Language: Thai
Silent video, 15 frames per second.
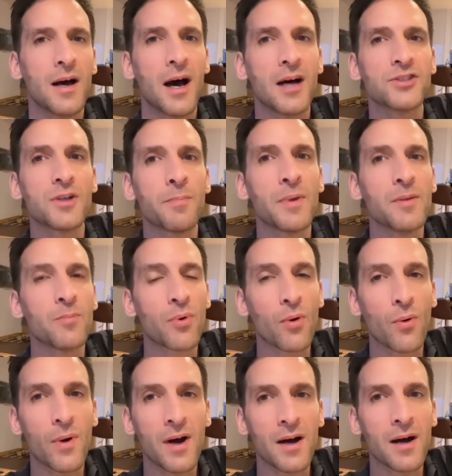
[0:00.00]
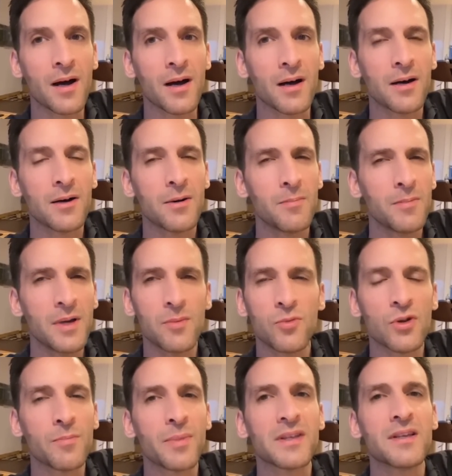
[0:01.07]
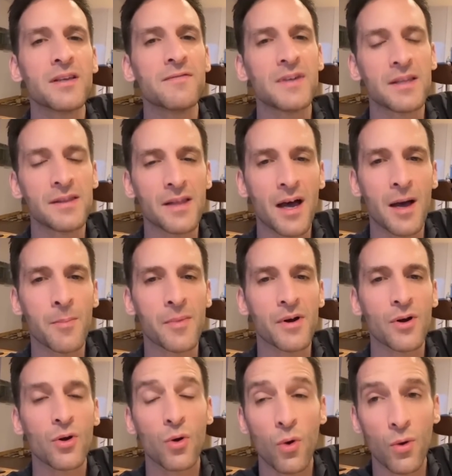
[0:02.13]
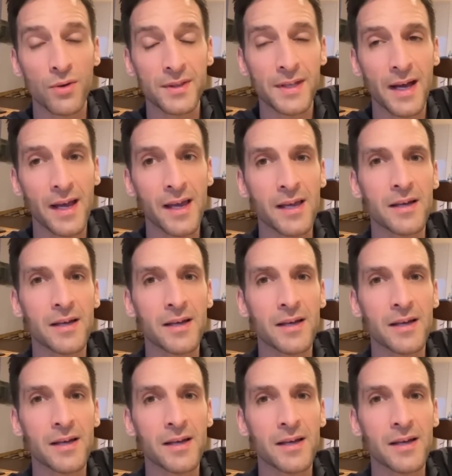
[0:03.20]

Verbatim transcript: อาจจะเป็นเพราะว่าไม่เหมือนประเทศเวียดนาม คนไทย